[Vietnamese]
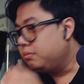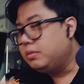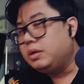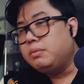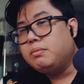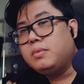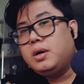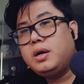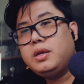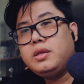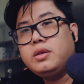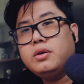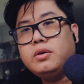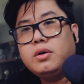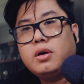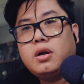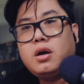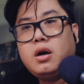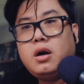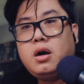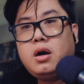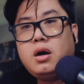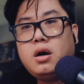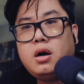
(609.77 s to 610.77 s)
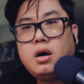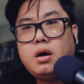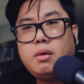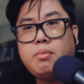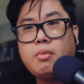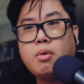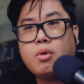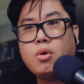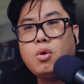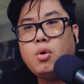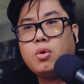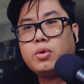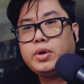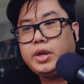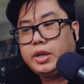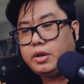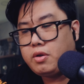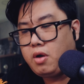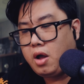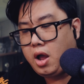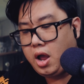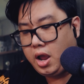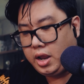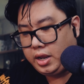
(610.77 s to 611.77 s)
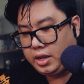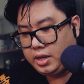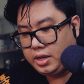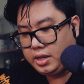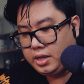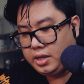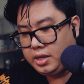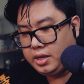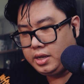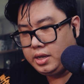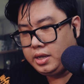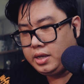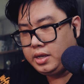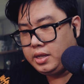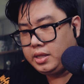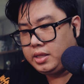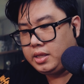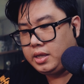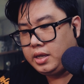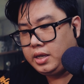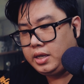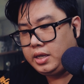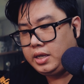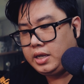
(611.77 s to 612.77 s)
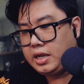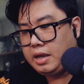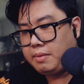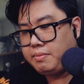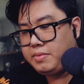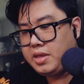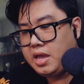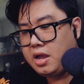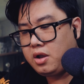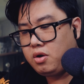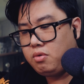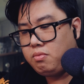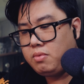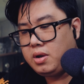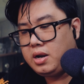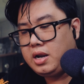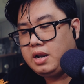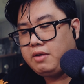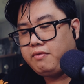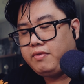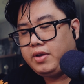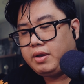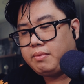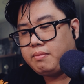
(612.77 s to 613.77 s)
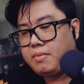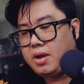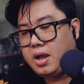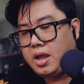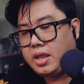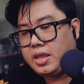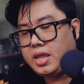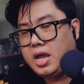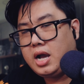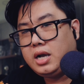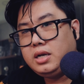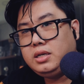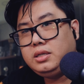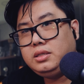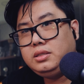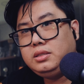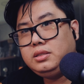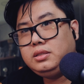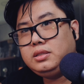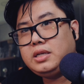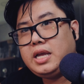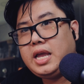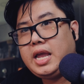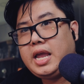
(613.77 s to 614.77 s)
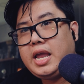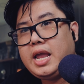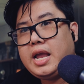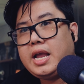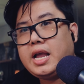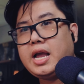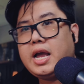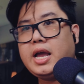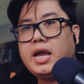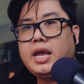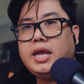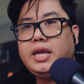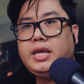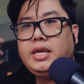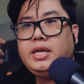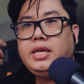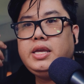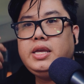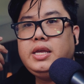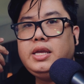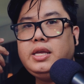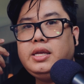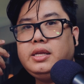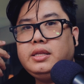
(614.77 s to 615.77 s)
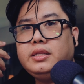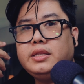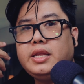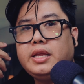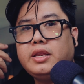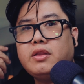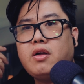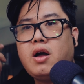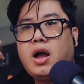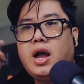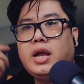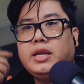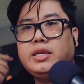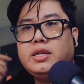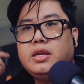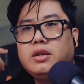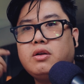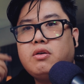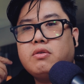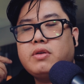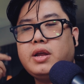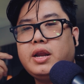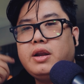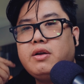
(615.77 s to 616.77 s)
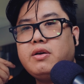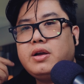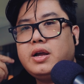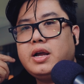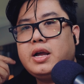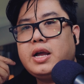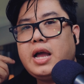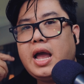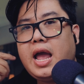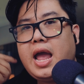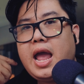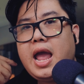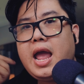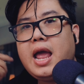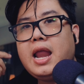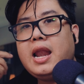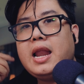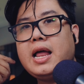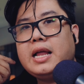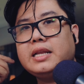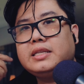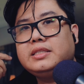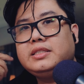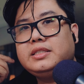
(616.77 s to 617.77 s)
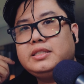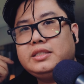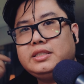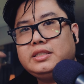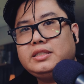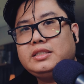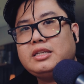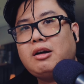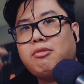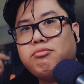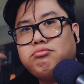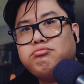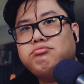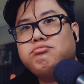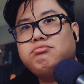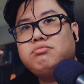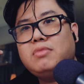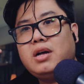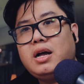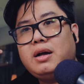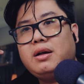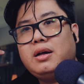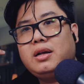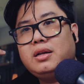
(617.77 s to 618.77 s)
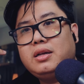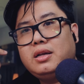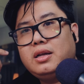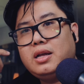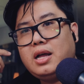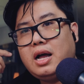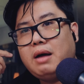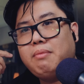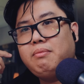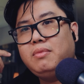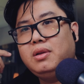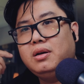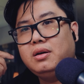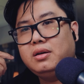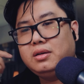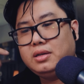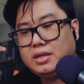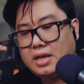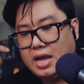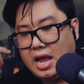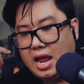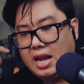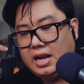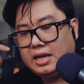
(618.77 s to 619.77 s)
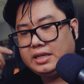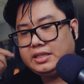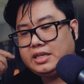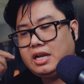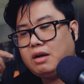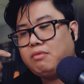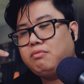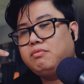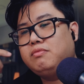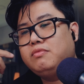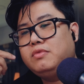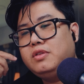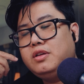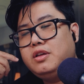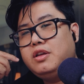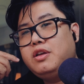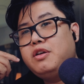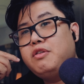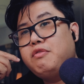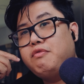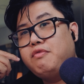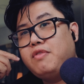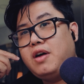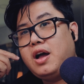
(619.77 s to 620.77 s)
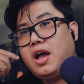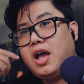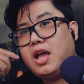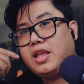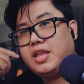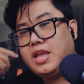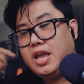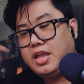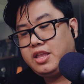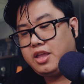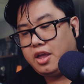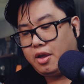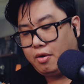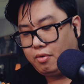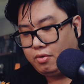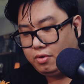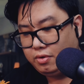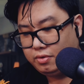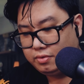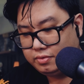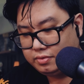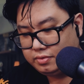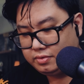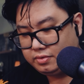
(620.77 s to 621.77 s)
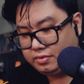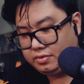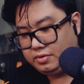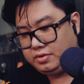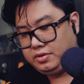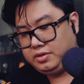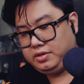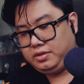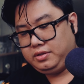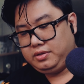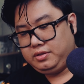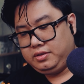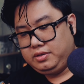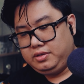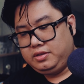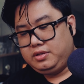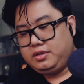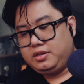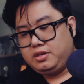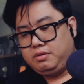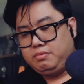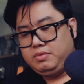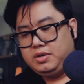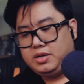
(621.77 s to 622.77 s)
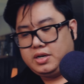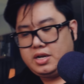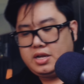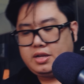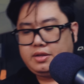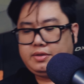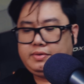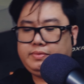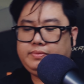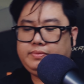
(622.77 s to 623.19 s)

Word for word: mình mới vừa có một cuộc điện thoại. Thì cảm giác của mình là việc mà nhấn nghe cái điện thoại trên con này nó khá là trong, âm lượng khá là trong và dễ chịu luôn. Đấy, cũng được á.